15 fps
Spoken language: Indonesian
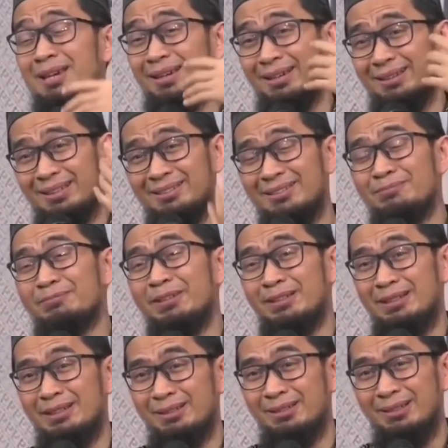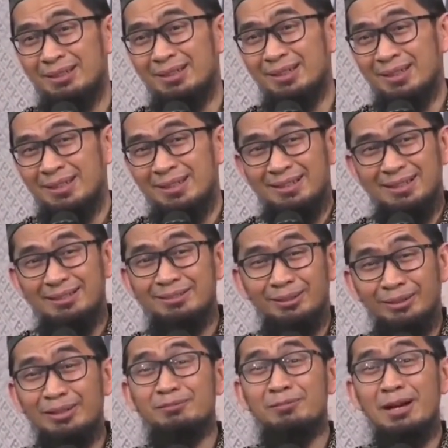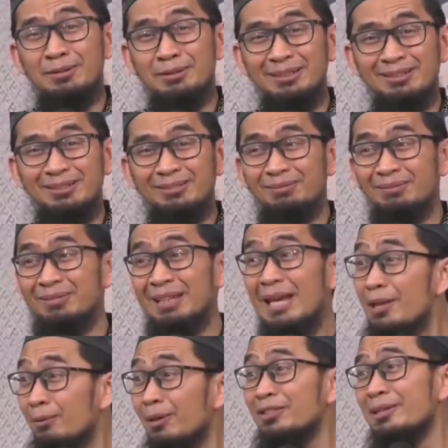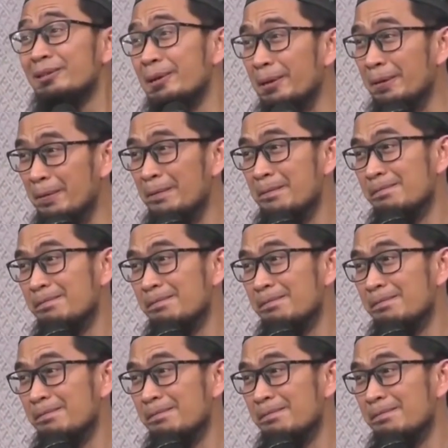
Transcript: saya disimpan di kasur dan bangun, diajak bercanda.